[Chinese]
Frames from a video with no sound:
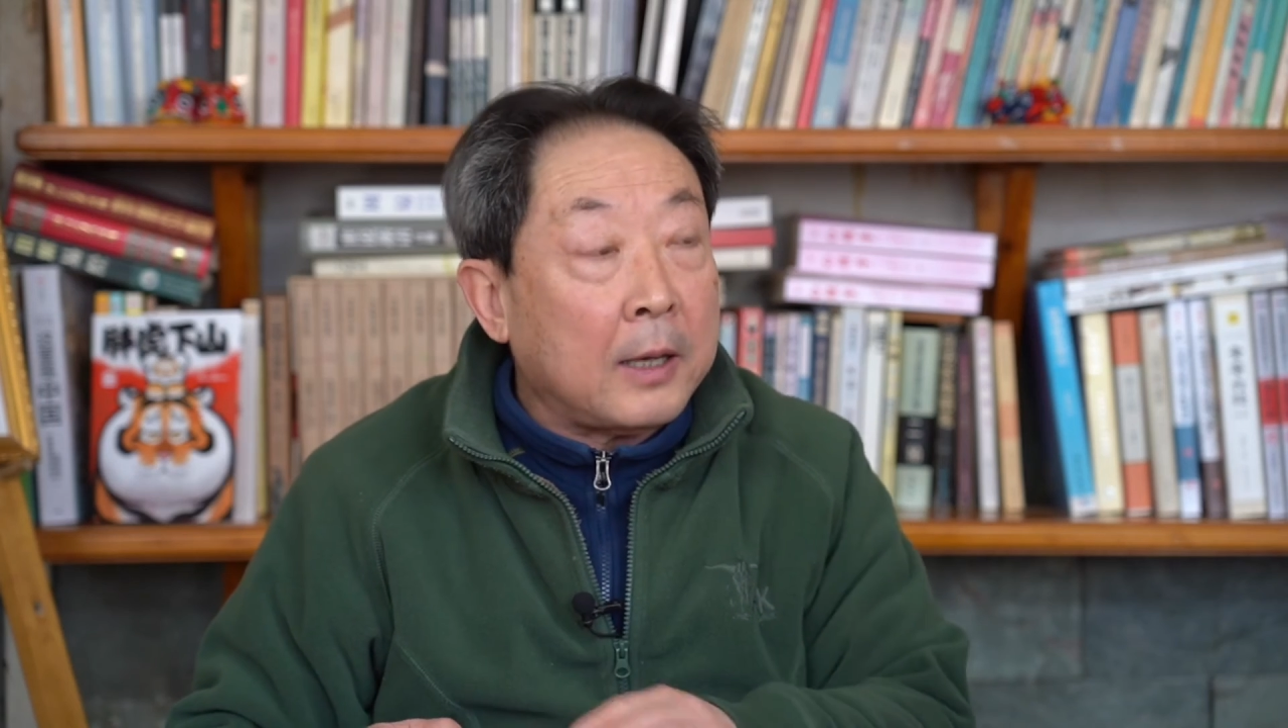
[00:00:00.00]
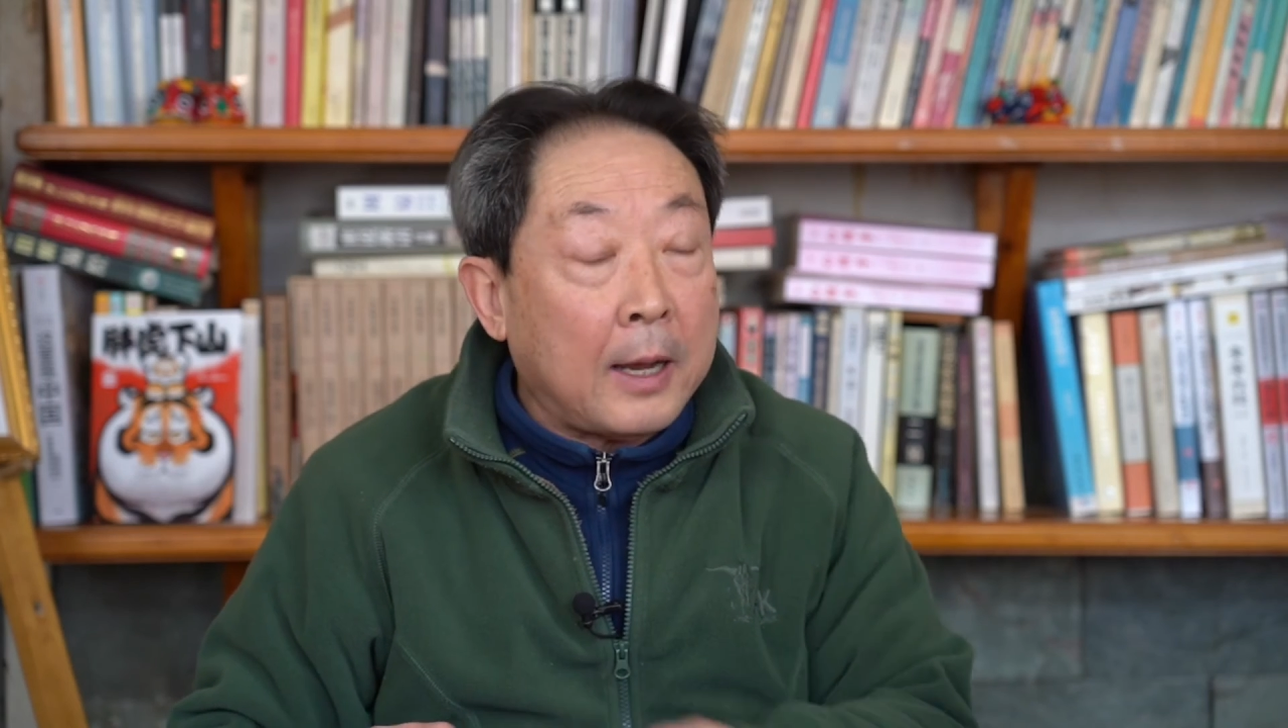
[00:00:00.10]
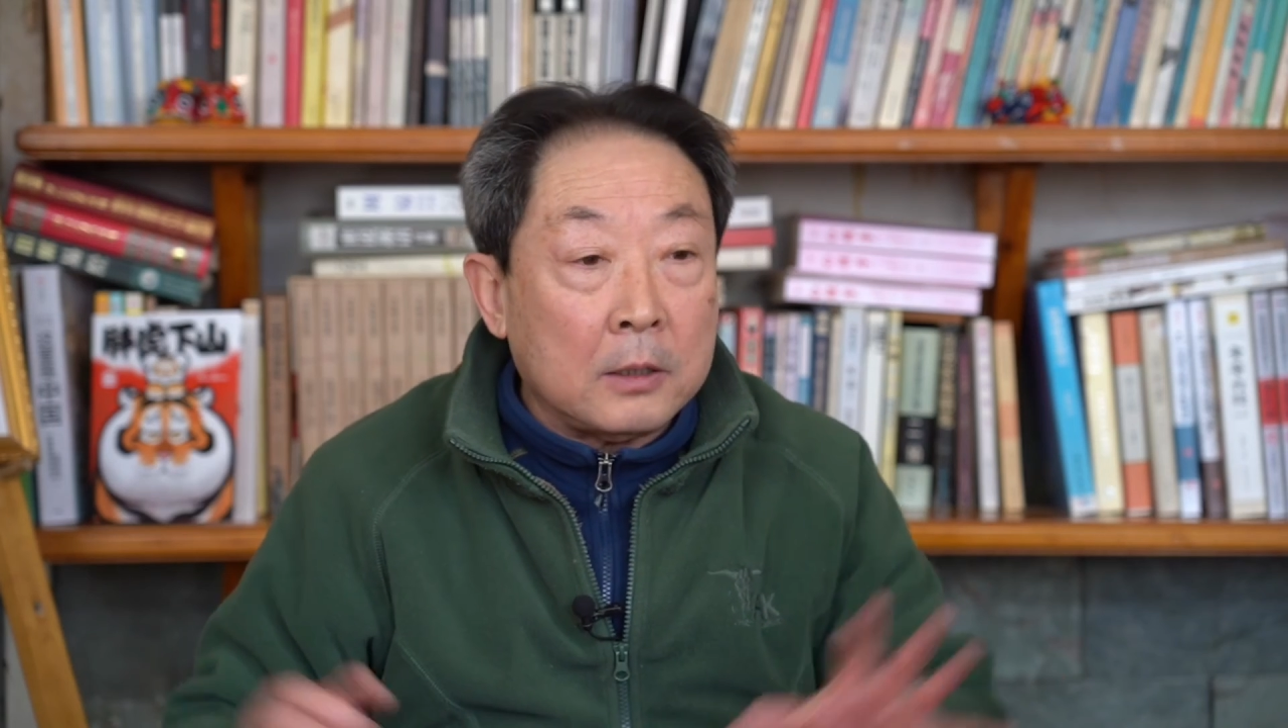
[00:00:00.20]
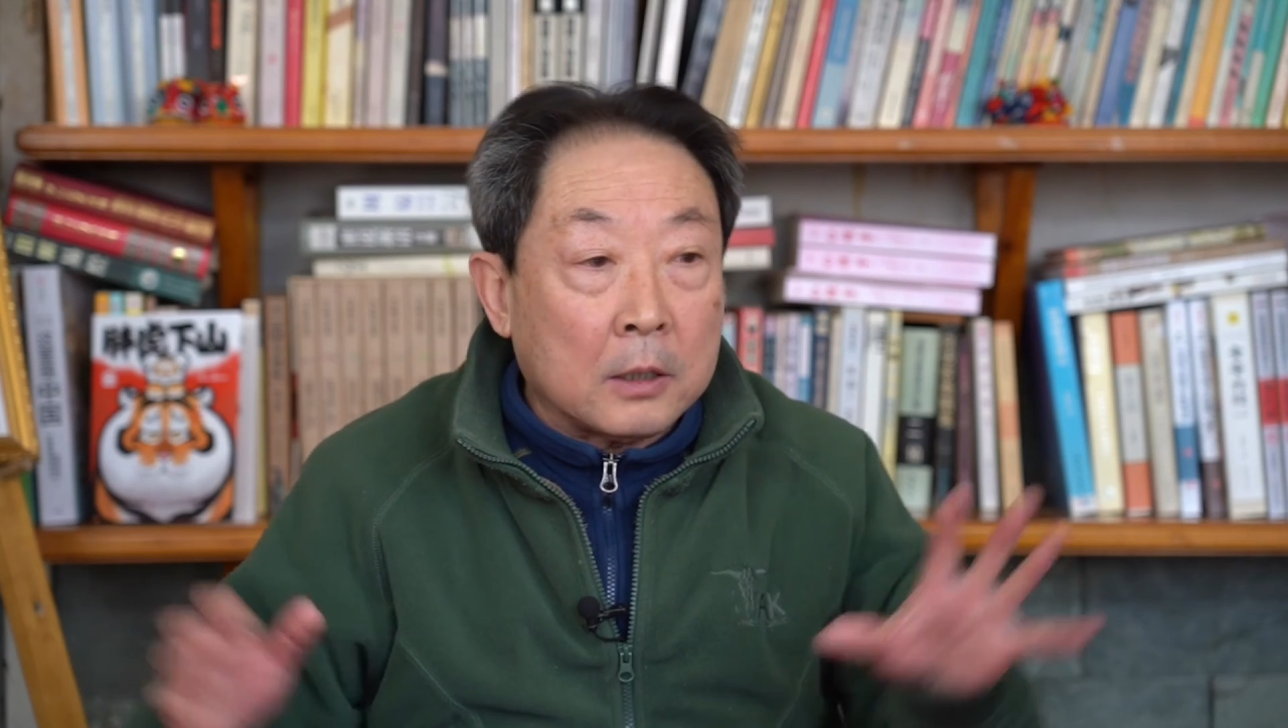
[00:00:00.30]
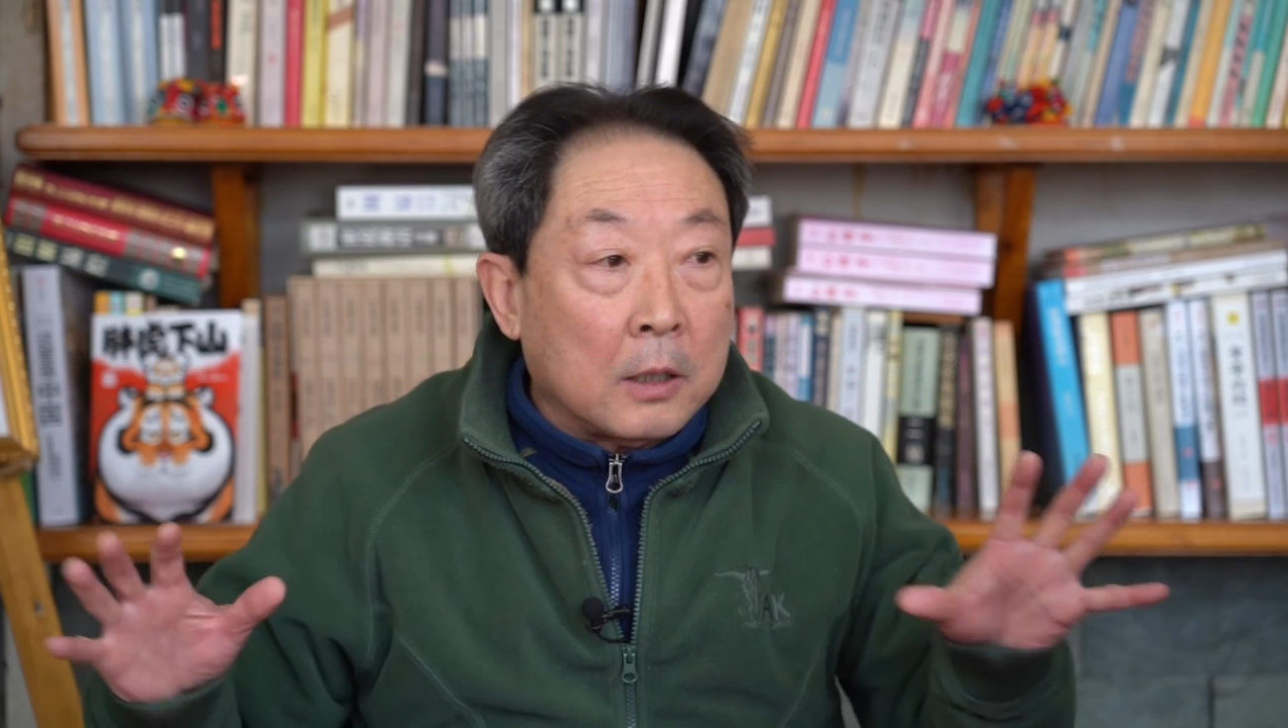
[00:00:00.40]

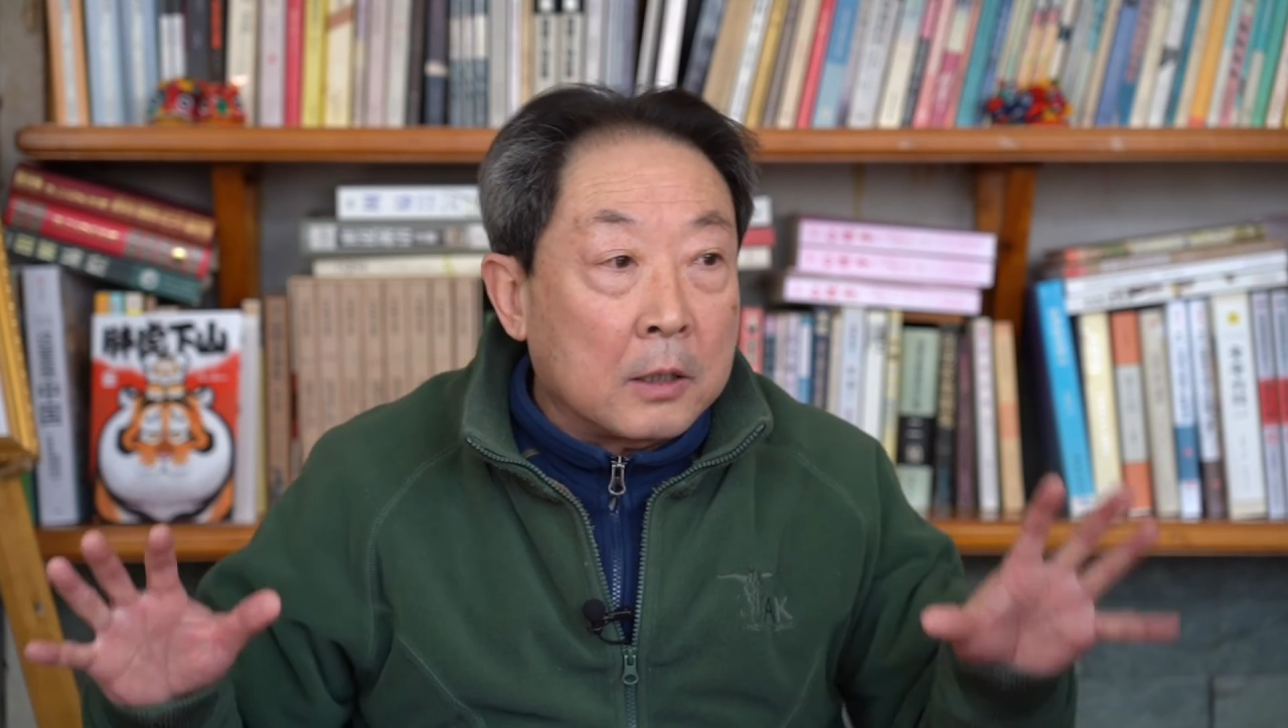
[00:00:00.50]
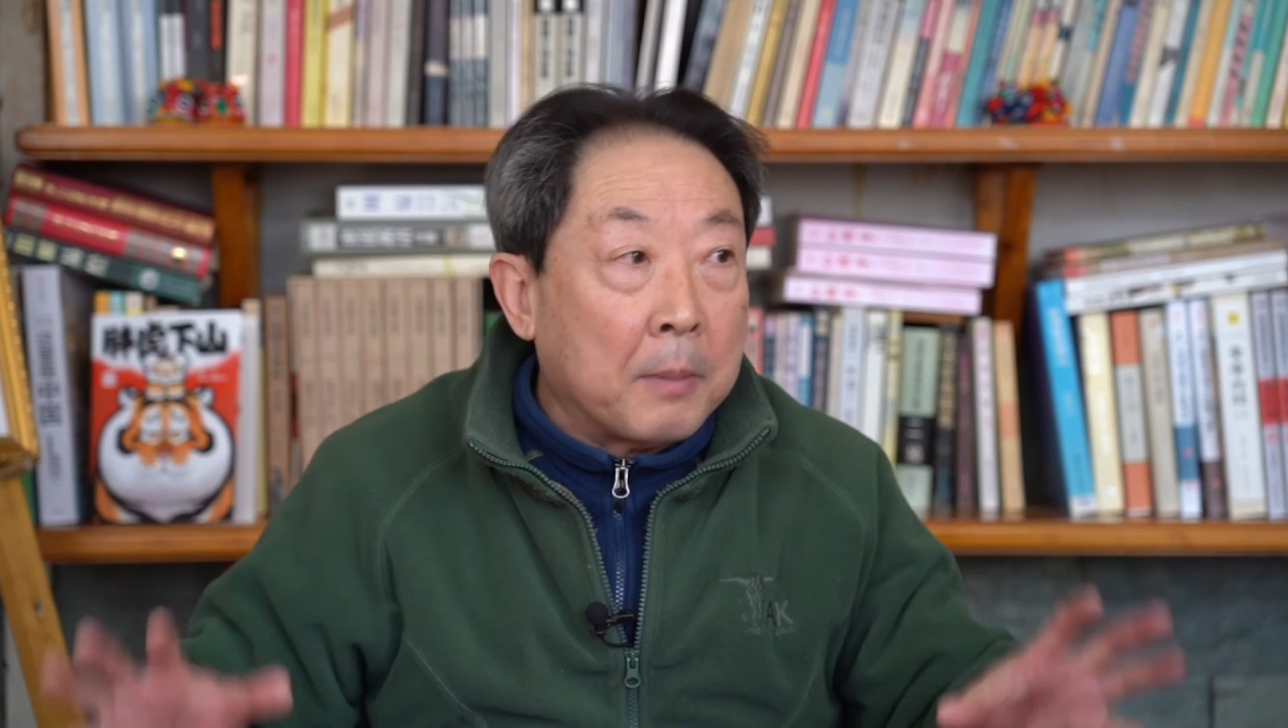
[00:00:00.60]
开始，